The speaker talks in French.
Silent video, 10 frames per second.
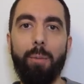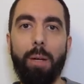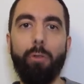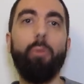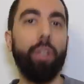
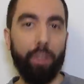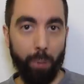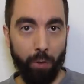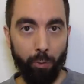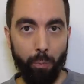bah, de mon
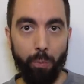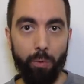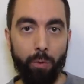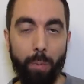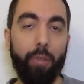expérience
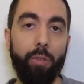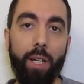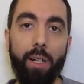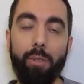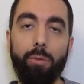
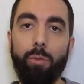personnelle hein,